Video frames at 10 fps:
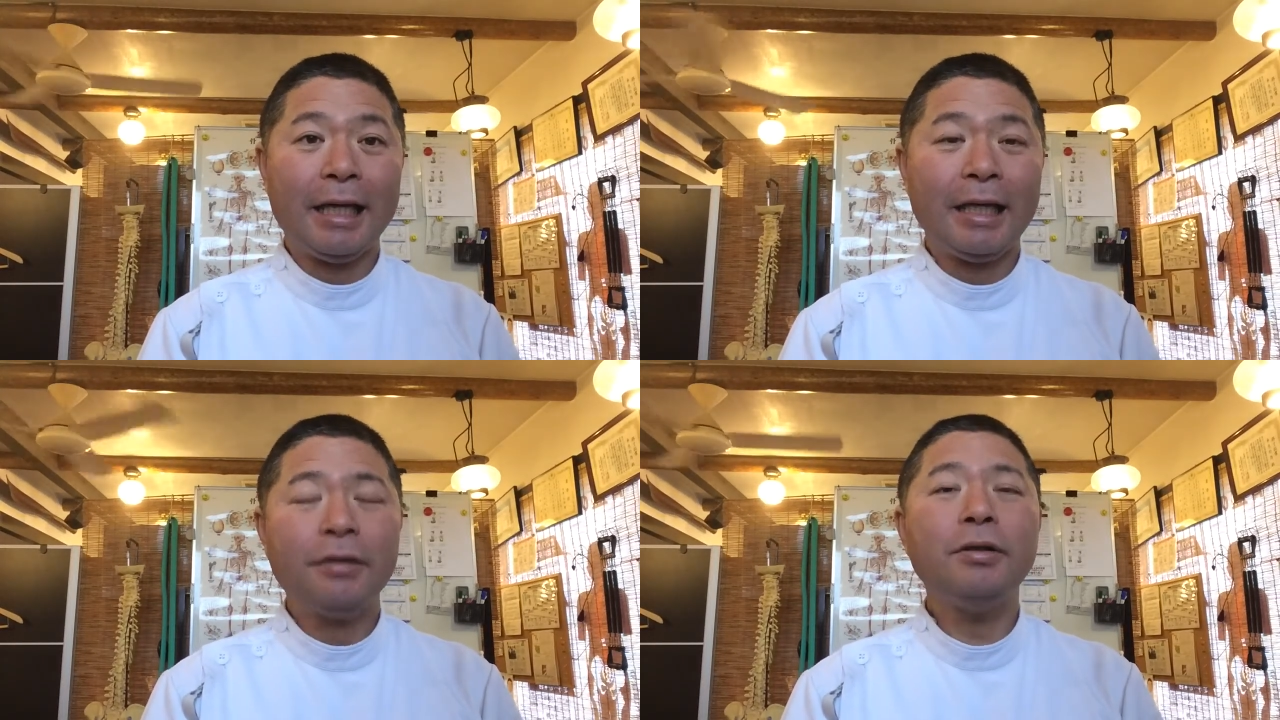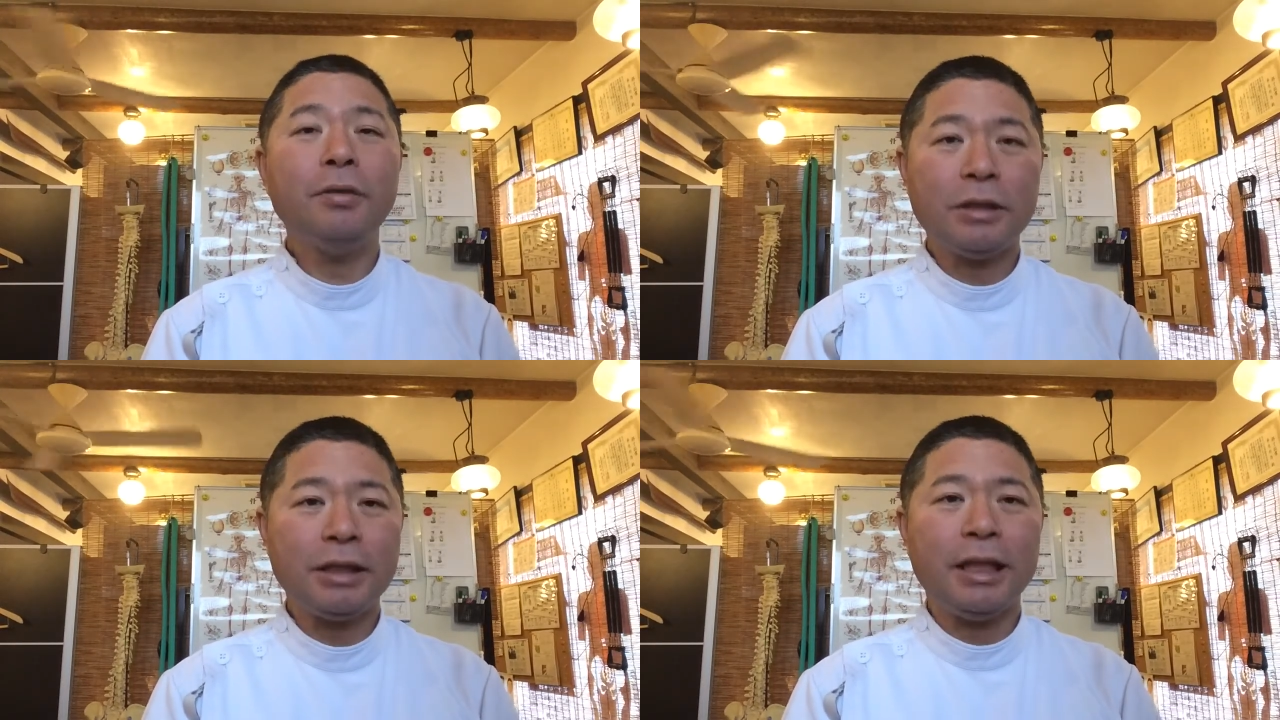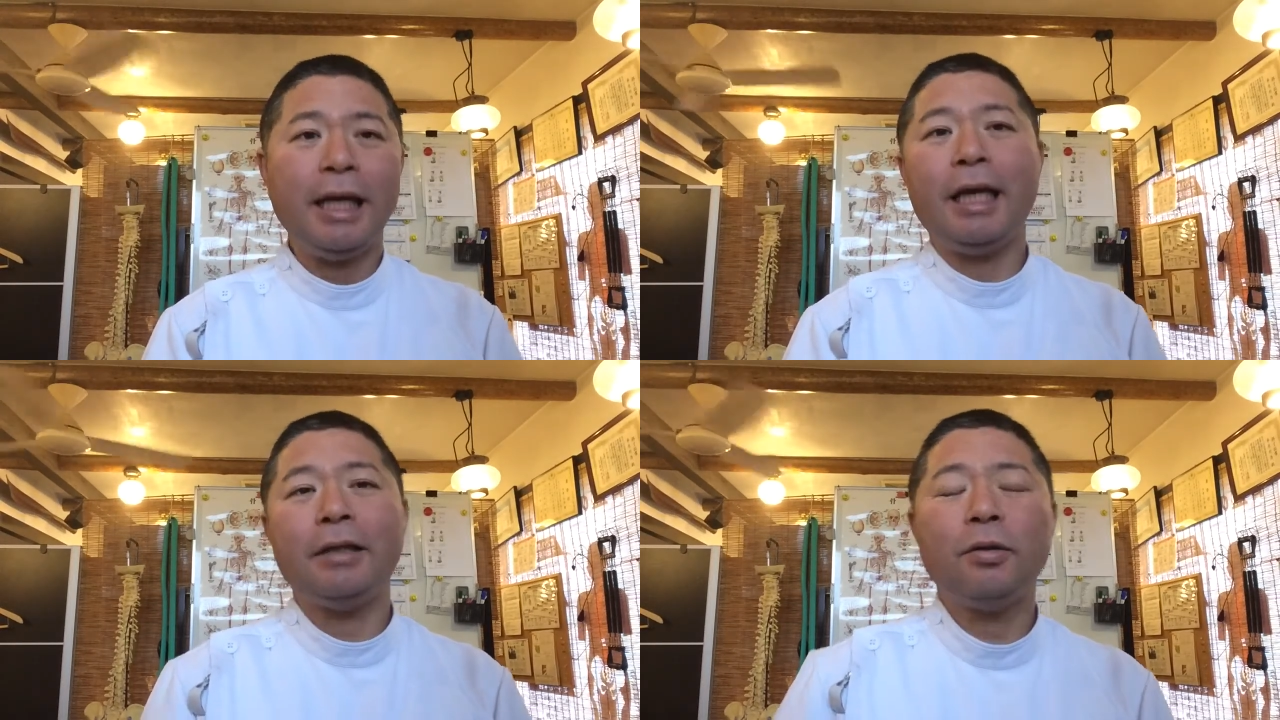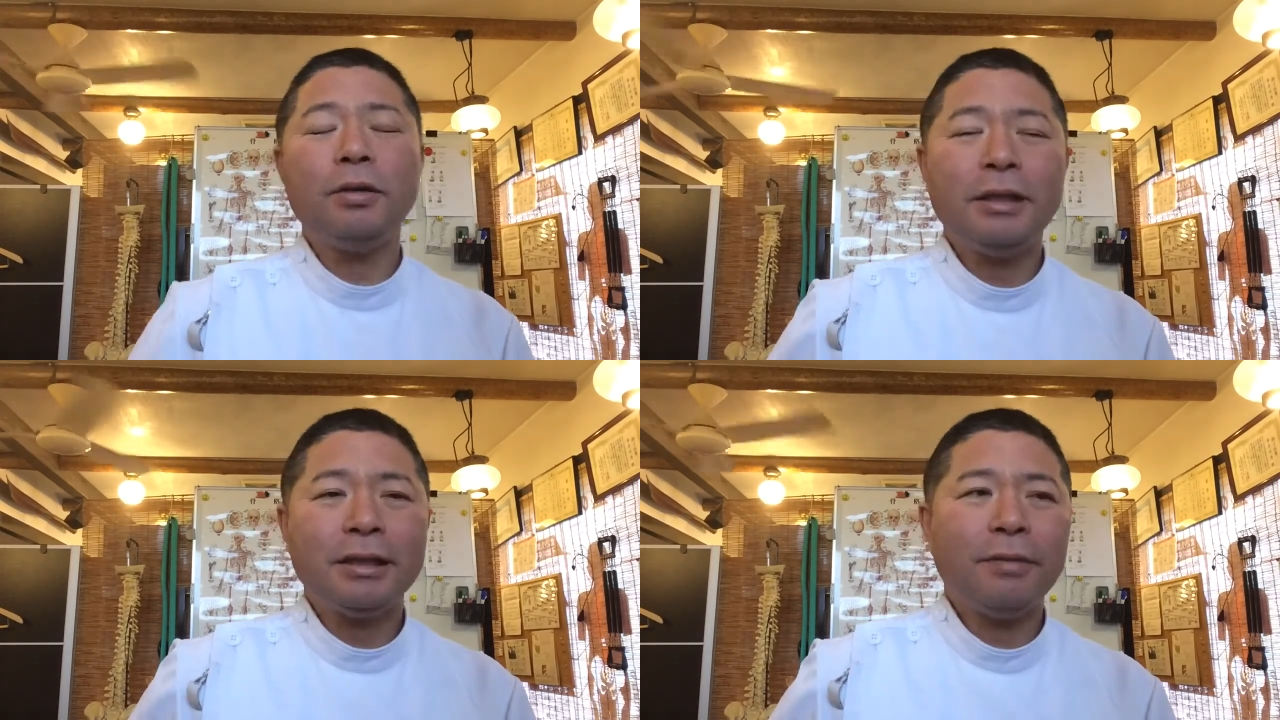ぎっくり腰、
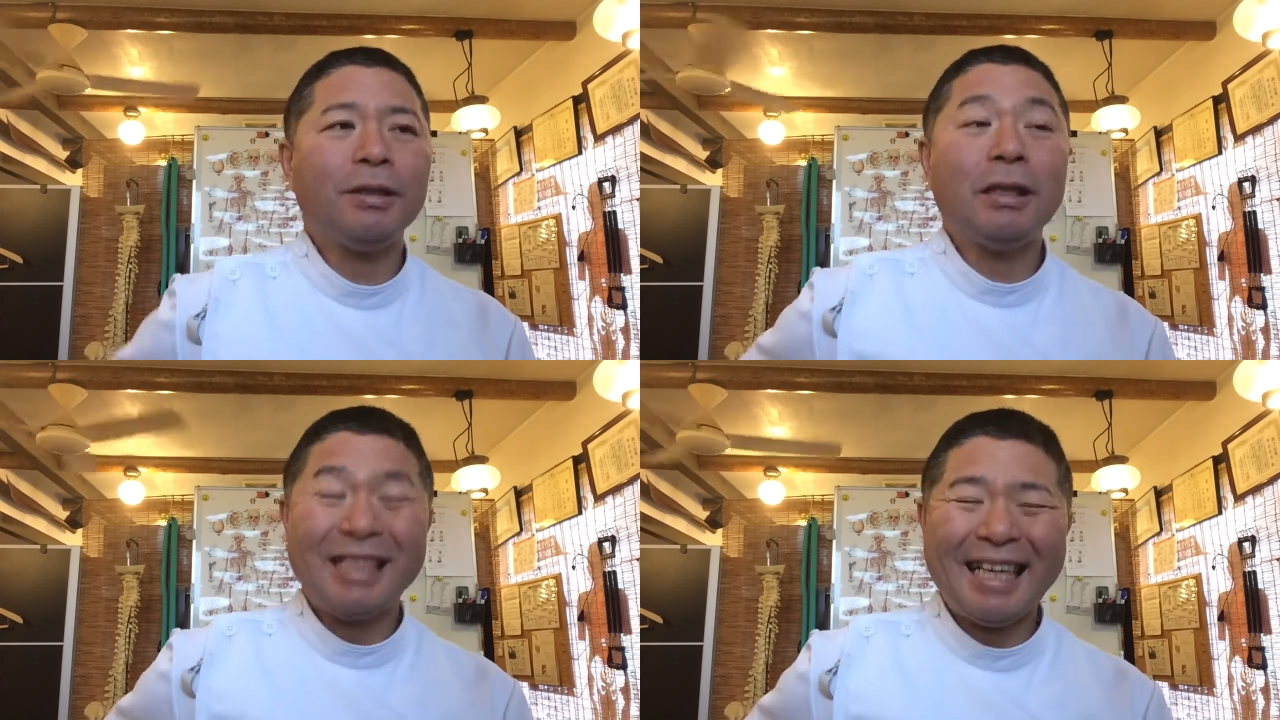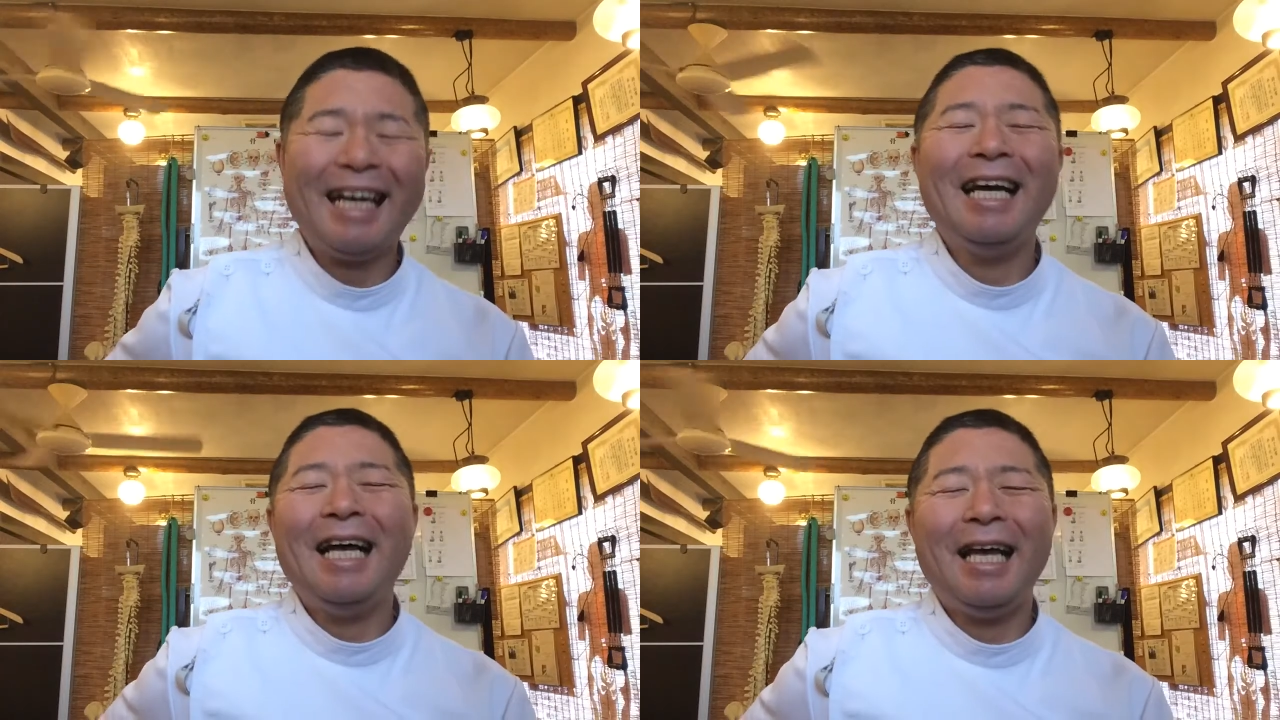特にですね、私が